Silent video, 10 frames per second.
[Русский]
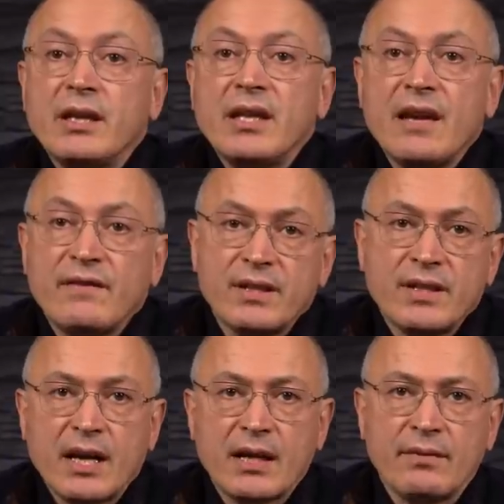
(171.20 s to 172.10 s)
не
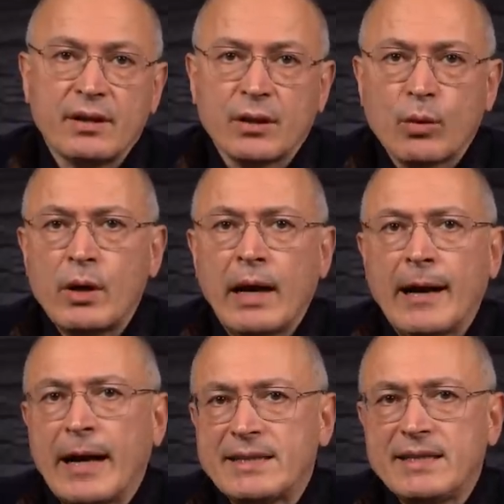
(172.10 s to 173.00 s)
вытягивает роль
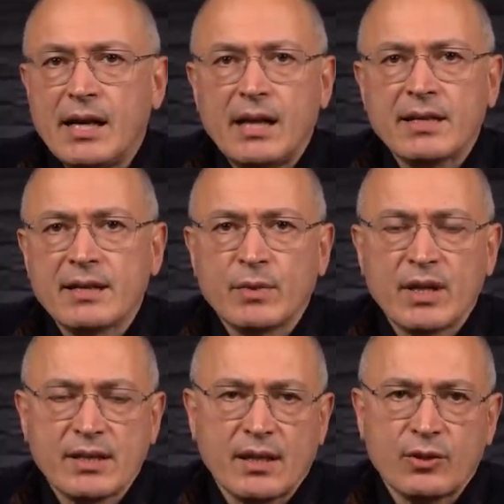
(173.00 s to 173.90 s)
отдельной
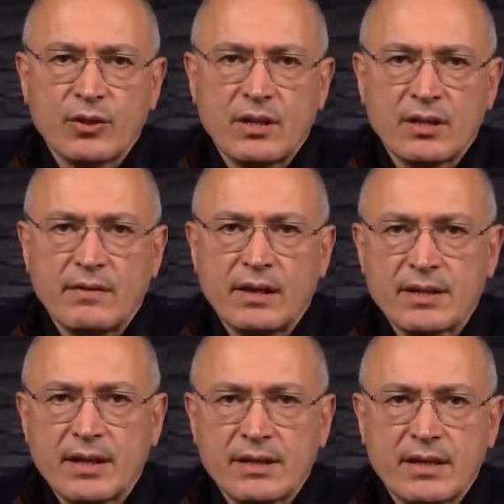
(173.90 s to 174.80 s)
самодостаточной
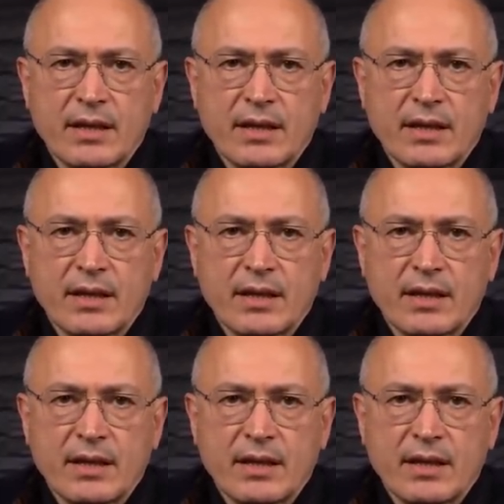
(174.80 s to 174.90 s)
цивилизации.